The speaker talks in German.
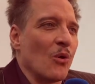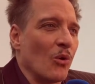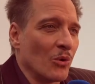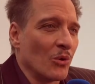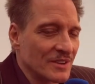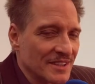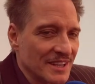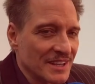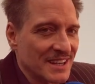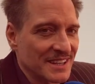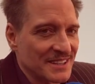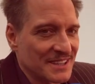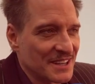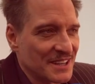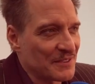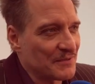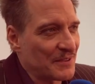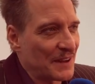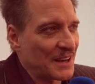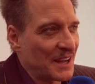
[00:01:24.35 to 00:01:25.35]
Und dann hat
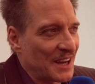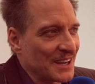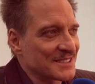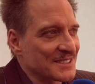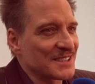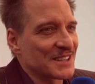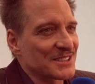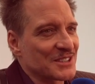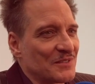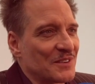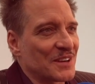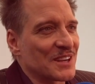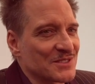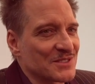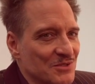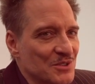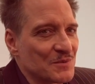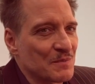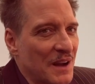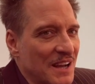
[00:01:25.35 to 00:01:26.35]
der Verlagslektor, weil er
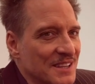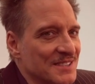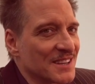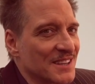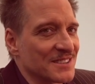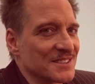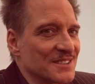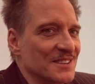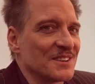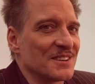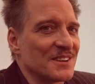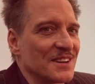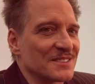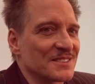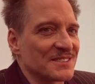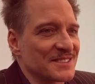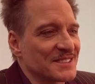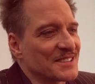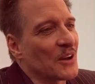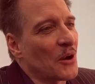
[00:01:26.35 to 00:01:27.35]
so einen Spaß hatte,
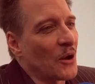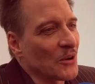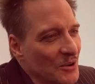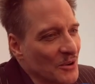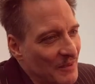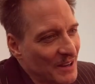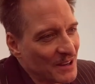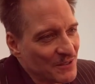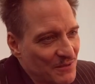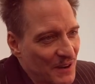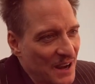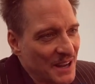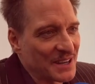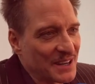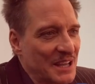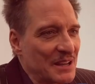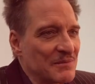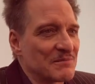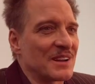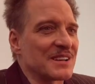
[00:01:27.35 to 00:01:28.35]
hat sich da auch nochmal eine
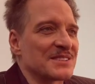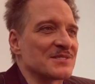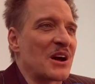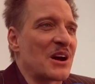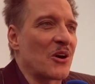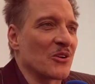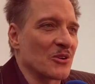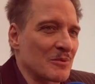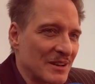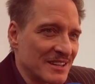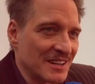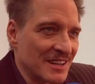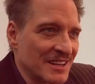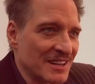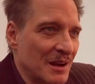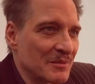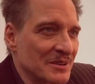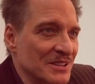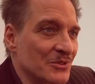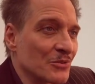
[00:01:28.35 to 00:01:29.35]
Fahne geben lassen, auch nochmal dran
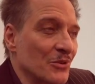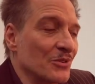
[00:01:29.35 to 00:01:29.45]
gearbeitet.